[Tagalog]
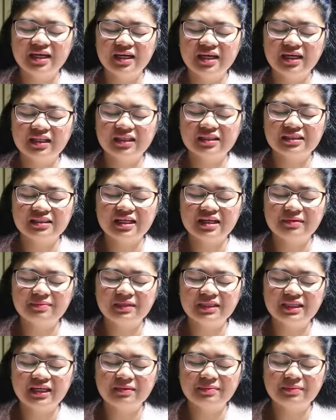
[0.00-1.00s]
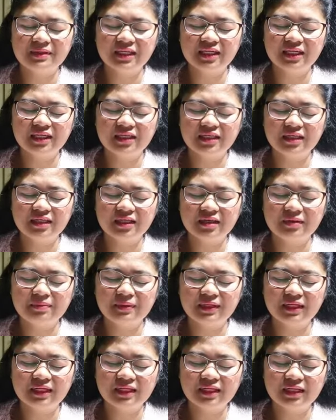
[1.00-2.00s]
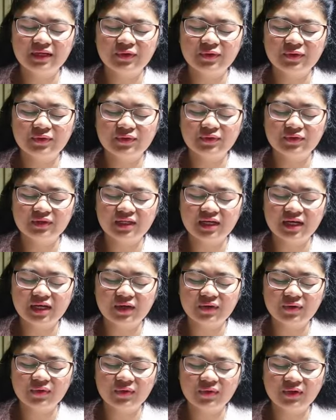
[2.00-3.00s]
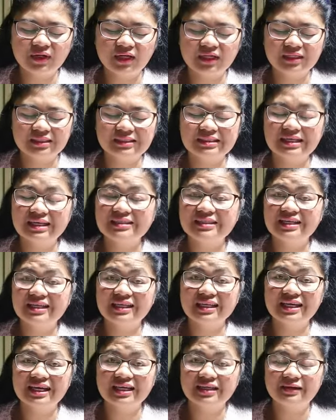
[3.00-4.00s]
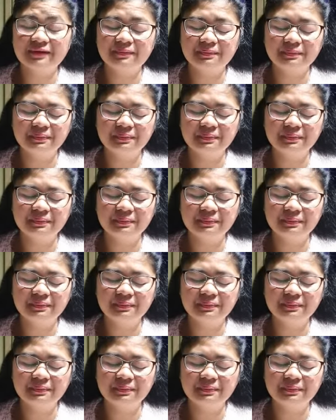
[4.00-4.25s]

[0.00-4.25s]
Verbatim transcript: At ang sabi niya, ibili, ibili daw niya ako ng sasakyan.